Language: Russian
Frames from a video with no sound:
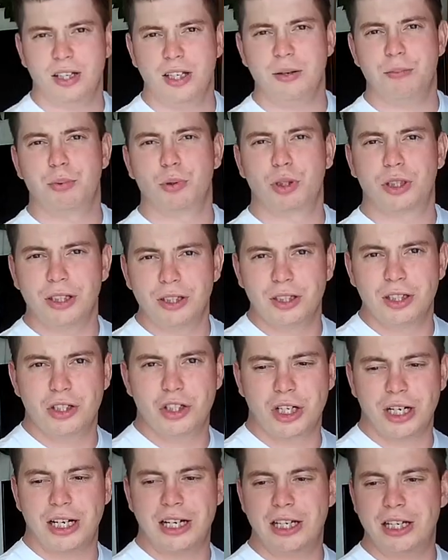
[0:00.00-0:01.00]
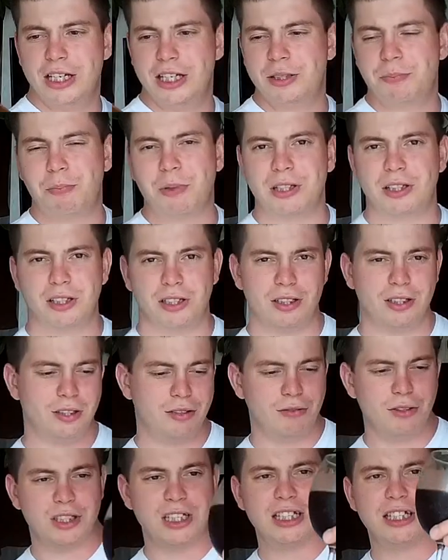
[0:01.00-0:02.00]
и бутылочка из-под
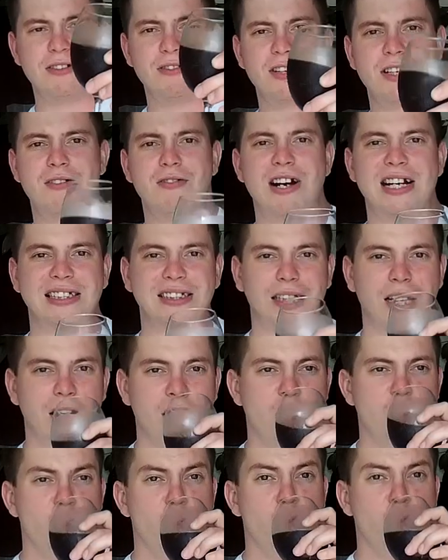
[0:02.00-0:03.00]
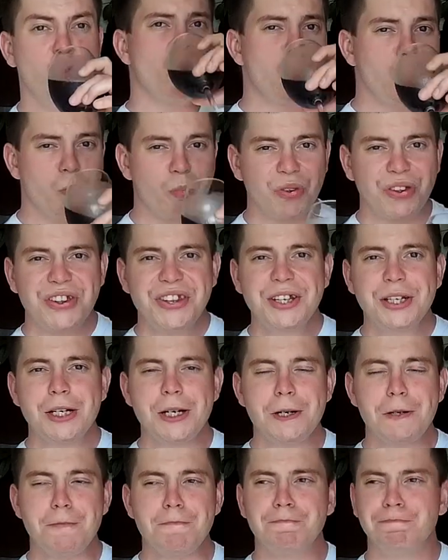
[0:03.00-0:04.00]
вот этого кваса.
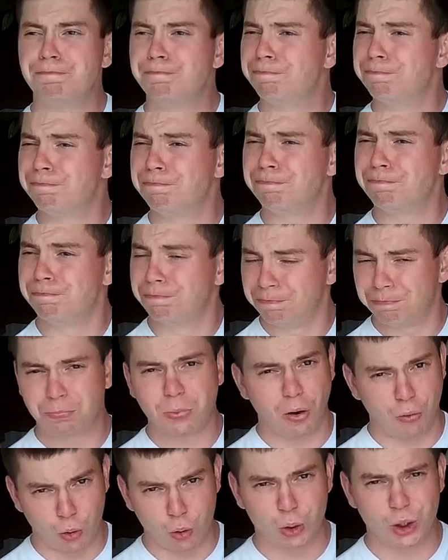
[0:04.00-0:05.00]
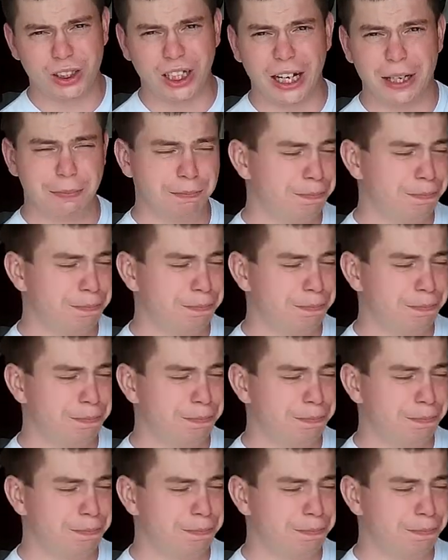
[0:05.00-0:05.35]
Ммм, вкусно,